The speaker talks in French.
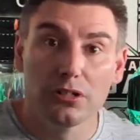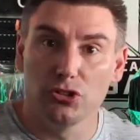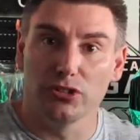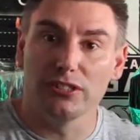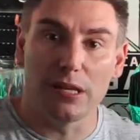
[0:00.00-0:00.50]

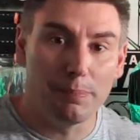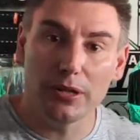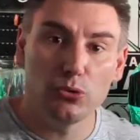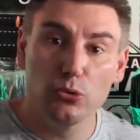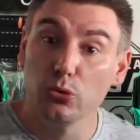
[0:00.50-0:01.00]
je sais pas
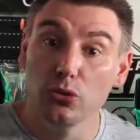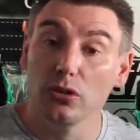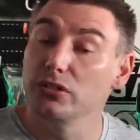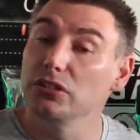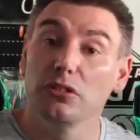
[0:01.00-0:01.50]
du tout.
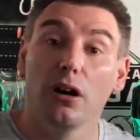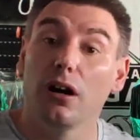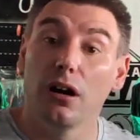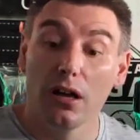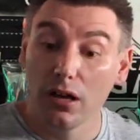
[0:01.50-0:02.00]
Euh, si tu
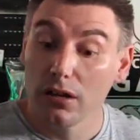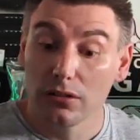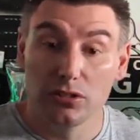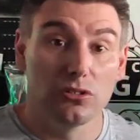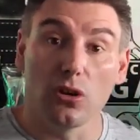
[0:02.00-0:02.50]

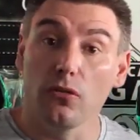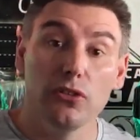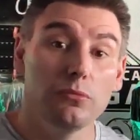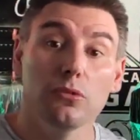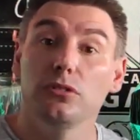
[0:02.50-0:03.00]
si envie
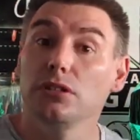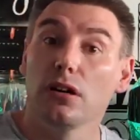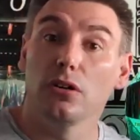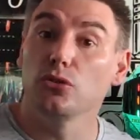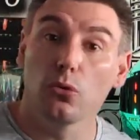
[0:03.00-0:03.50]
de me
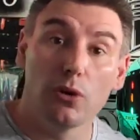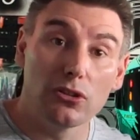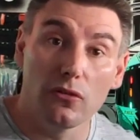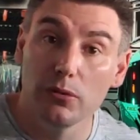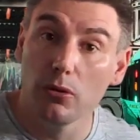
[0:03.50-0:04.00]
dire sur quoi
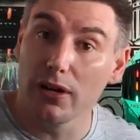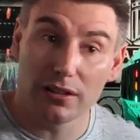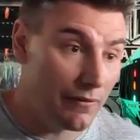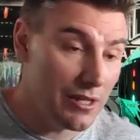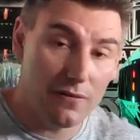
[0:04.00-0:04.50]
tu as envie de me voir
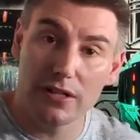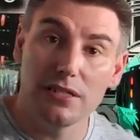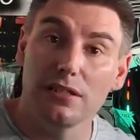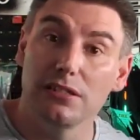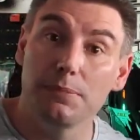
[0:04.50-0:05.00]
travailler, vas-y,
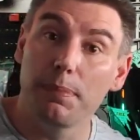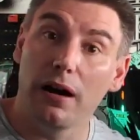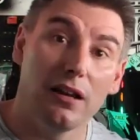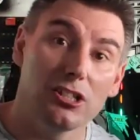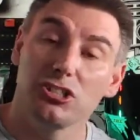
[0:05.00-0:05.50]
n'hésite pas,
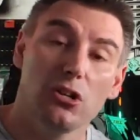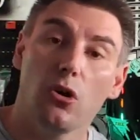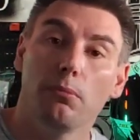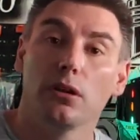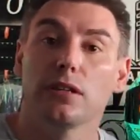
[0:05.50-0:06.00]
à hein. lâche des
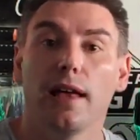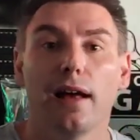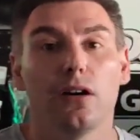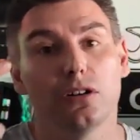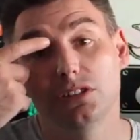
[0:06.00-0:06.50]

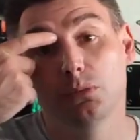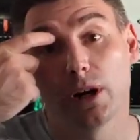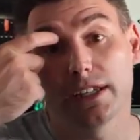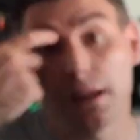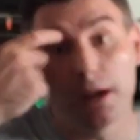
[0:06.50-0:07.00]
commentaires.
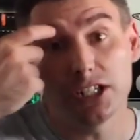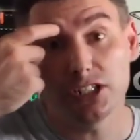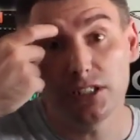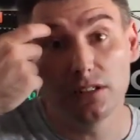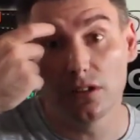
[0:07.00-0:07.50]
Dis-moi quelle
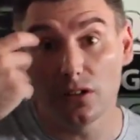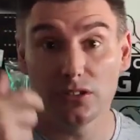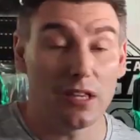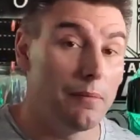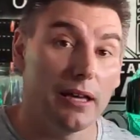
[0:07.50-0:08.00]
machine
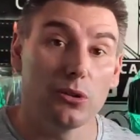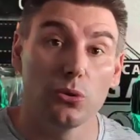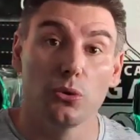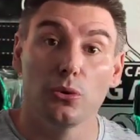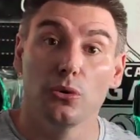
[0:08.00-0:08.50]
t'aimerais
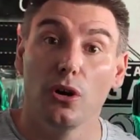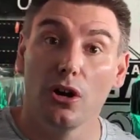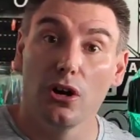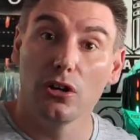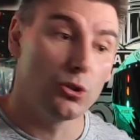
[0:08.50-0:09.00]
que,
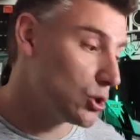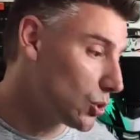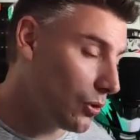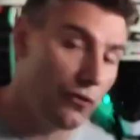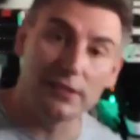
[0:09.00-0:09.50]
que je
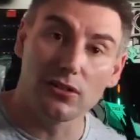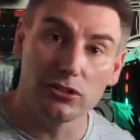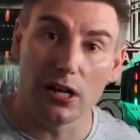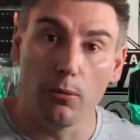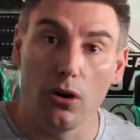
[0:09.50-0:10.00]
refasse
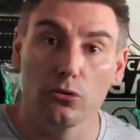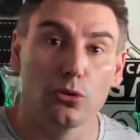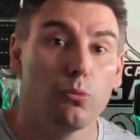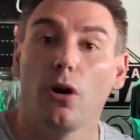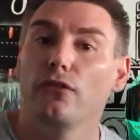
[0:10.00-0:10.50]
entièrement.
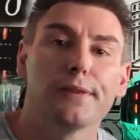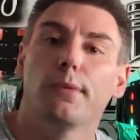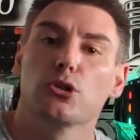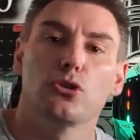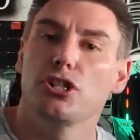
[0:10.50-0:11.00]
Donc moi en fait,
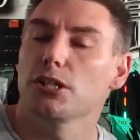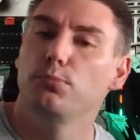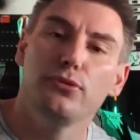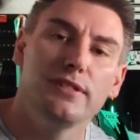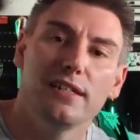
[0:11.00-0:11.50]
moi je recherche
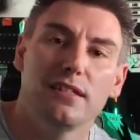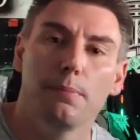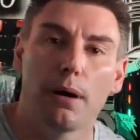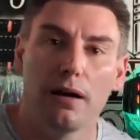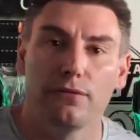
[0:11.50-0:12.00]
plus des
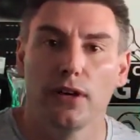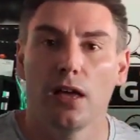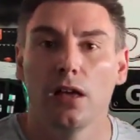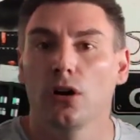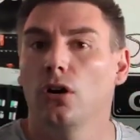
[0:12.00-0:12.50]
épaves
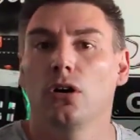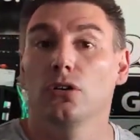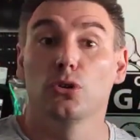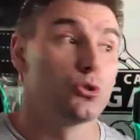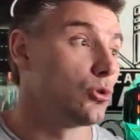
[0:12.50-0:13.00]

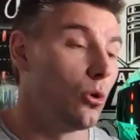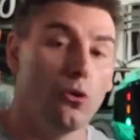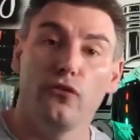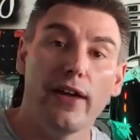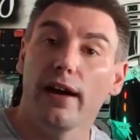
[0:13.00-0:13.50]
que je
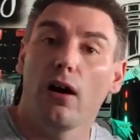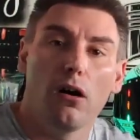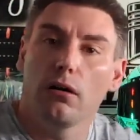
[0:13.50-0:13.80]
refais